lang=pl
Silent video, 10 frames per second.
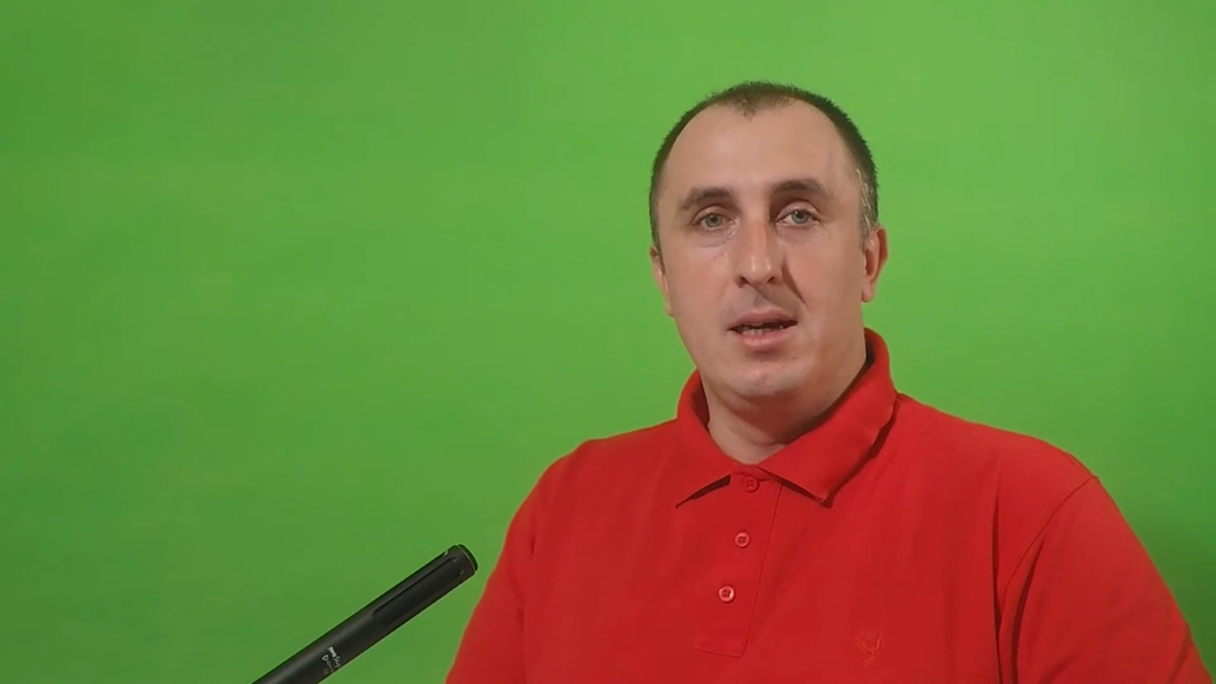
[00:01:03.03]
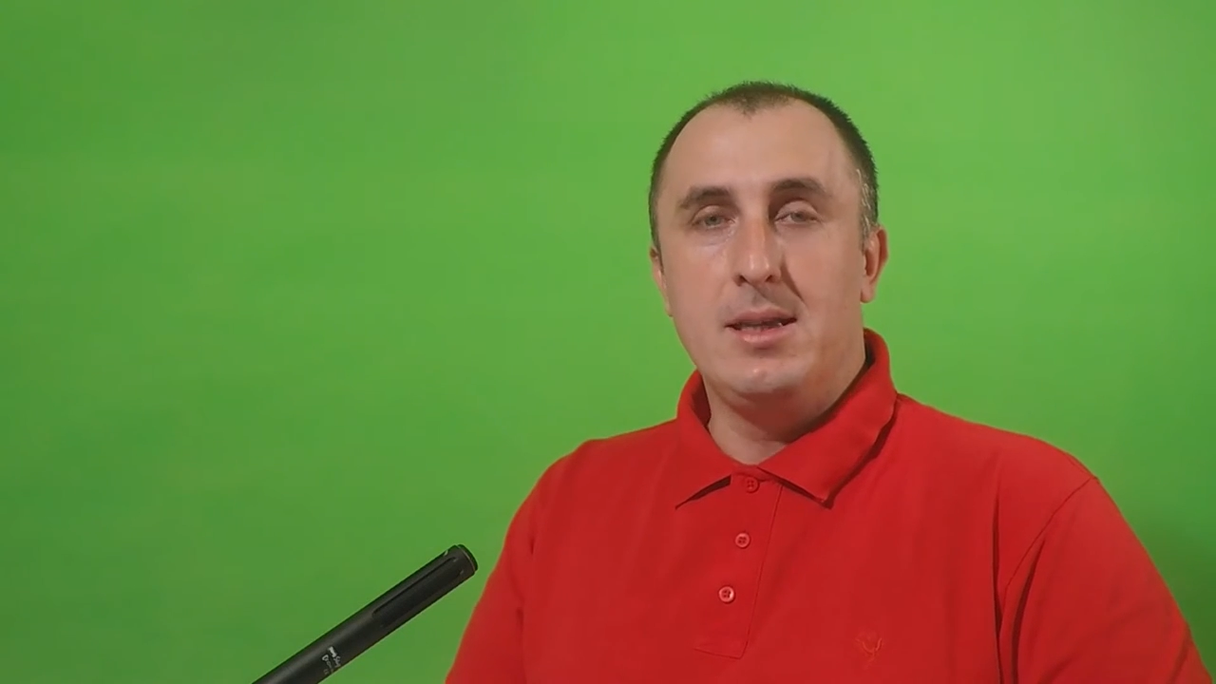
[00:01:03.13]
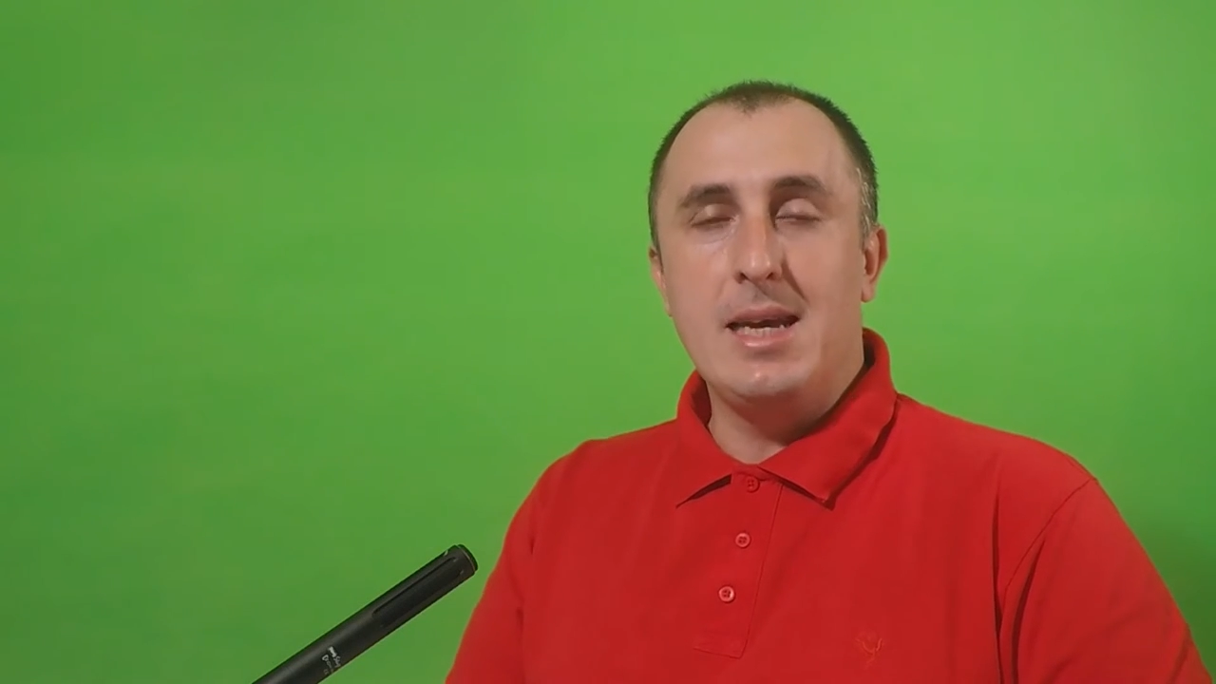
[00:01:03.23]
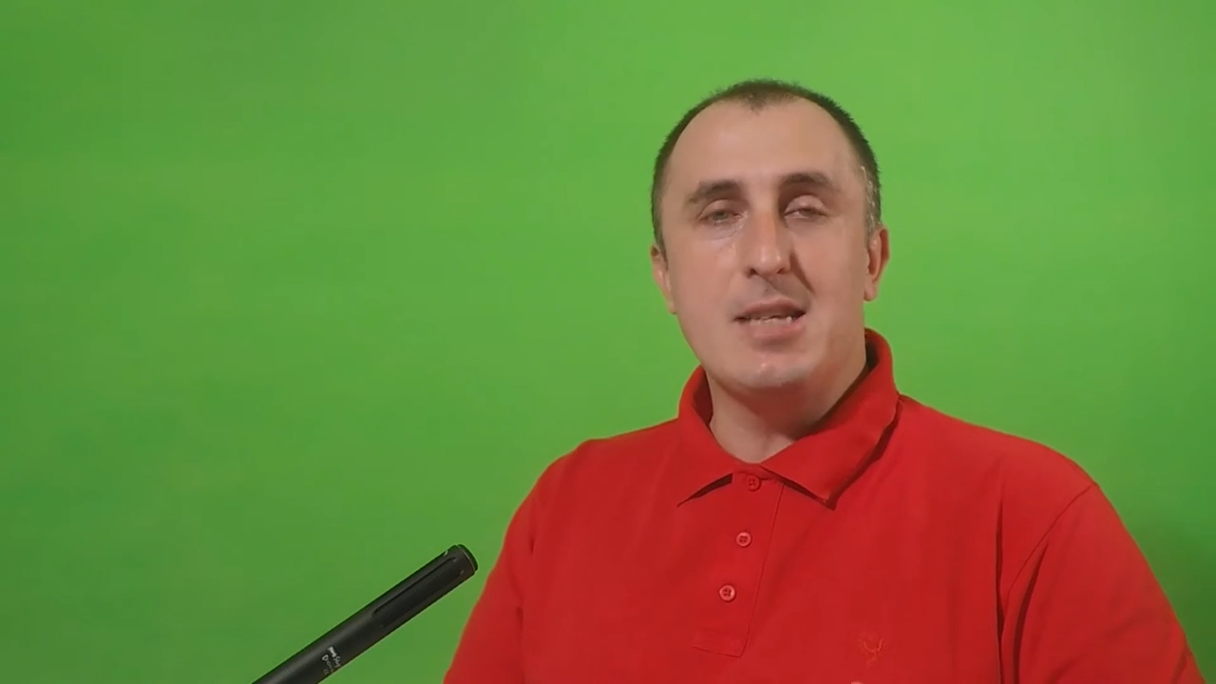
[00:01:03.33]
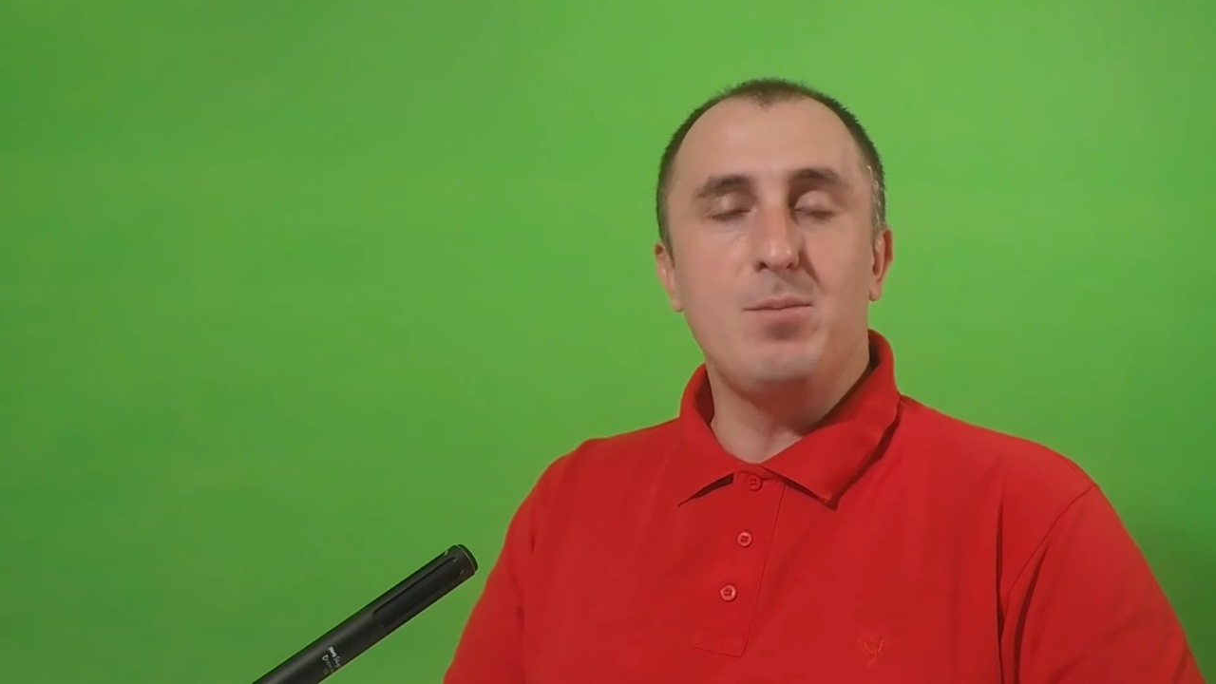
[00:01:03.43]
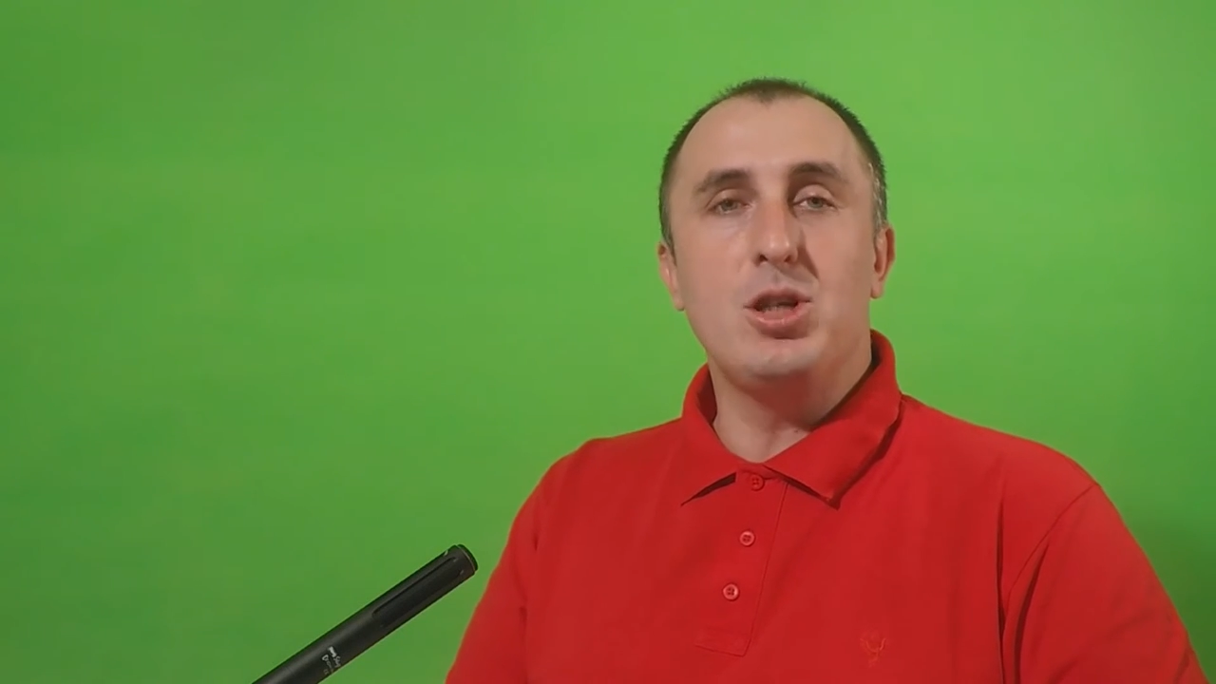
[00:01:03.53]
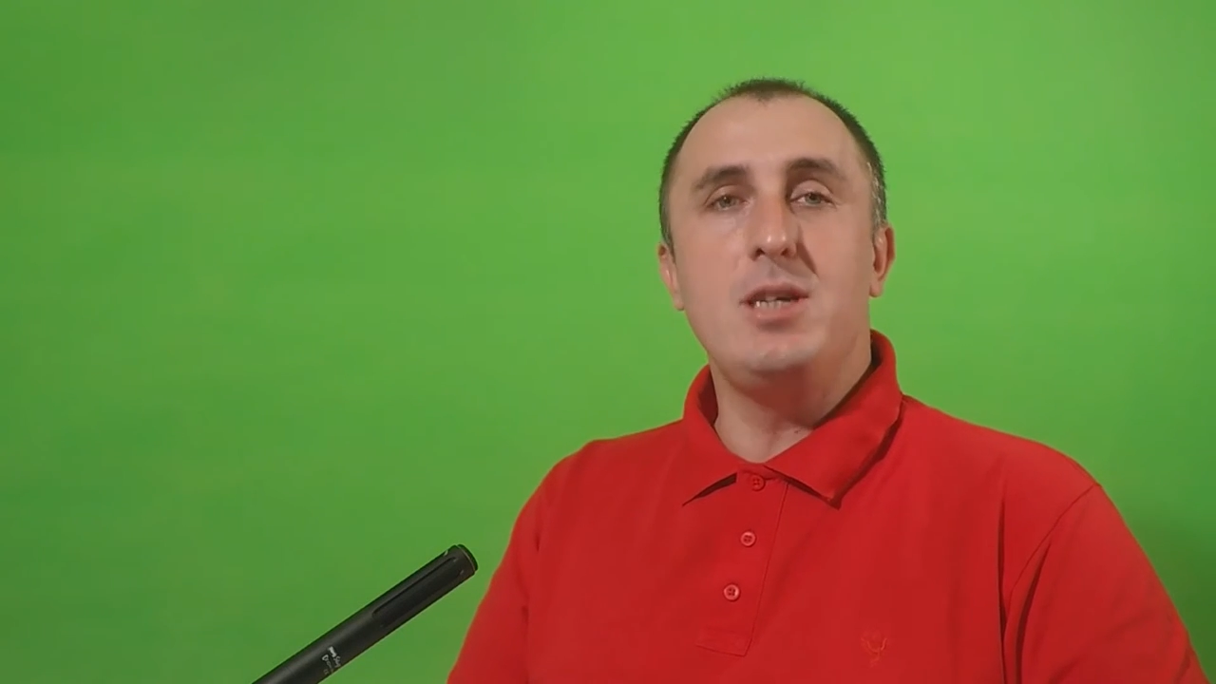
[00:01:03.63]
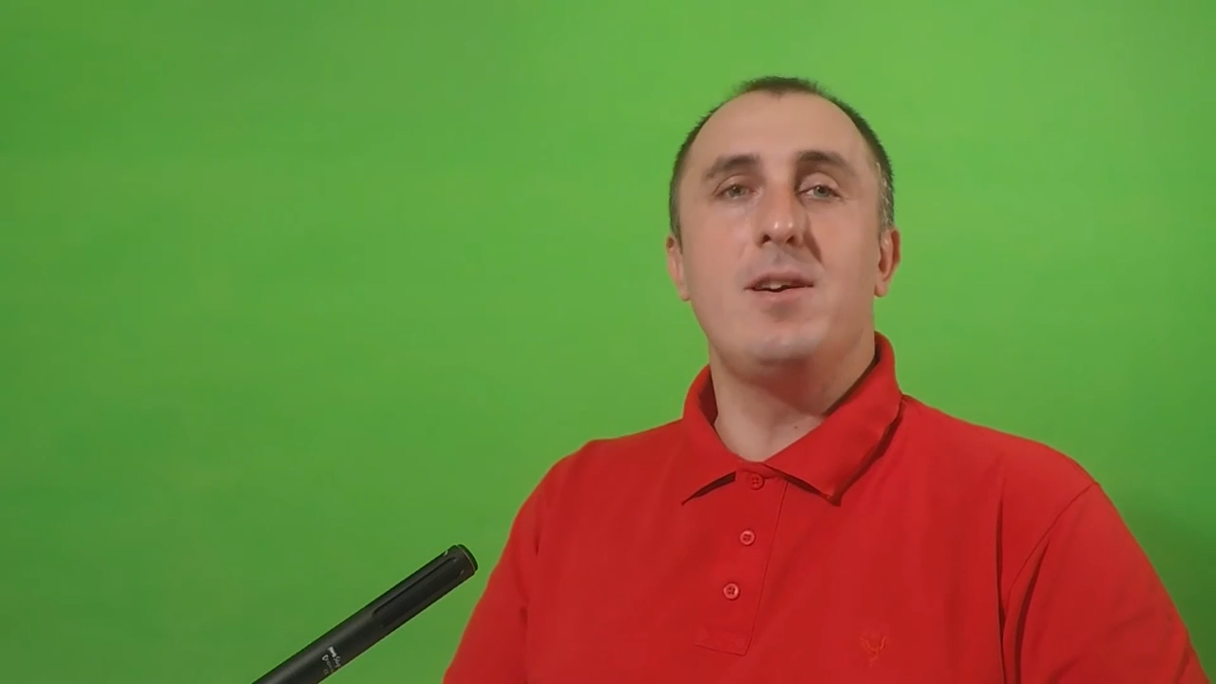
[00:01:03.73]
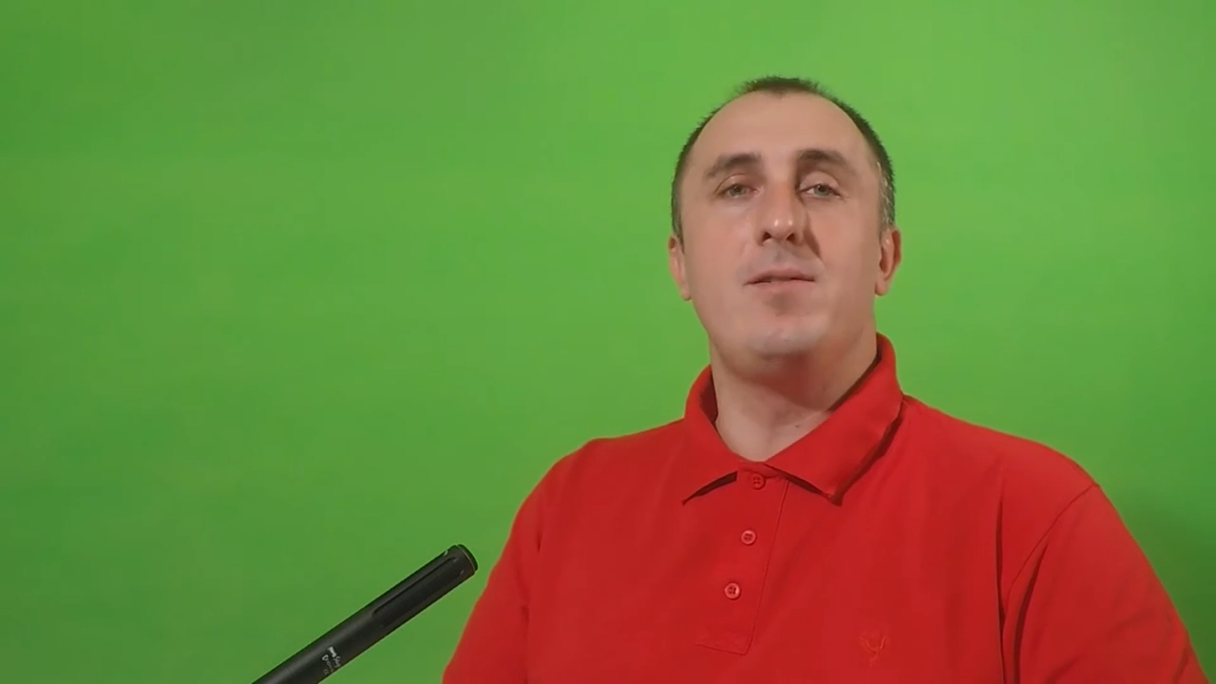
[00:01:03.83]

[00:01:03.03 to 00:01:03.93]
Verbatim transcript: Nie jest możliwe